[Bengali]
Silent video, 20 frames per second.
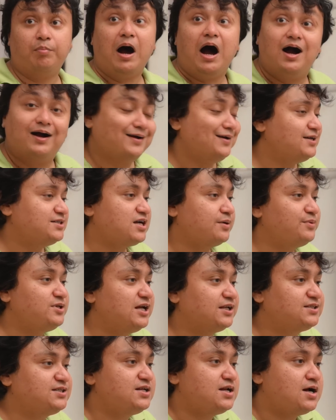ভাগ্যিস আমি
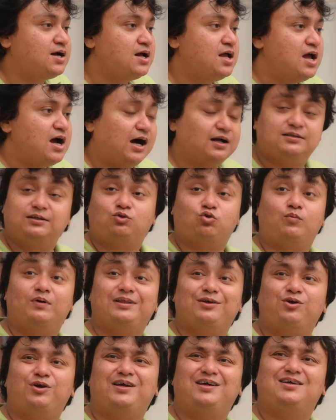যাচ্ছি না আচ্ছা
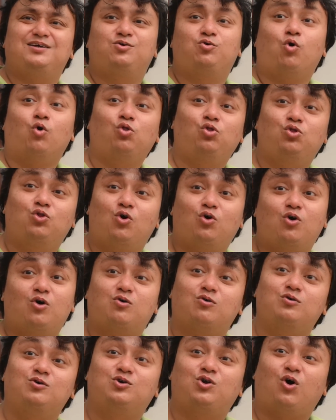তোমাদের ওই
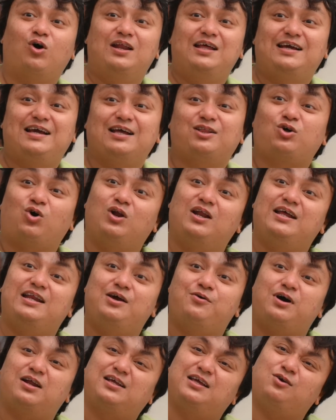গন্ধগোকুল ডলিকে দলে
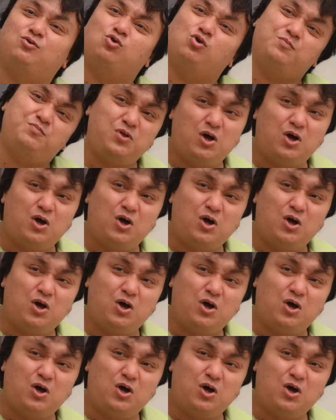নেওয়ার কি খুব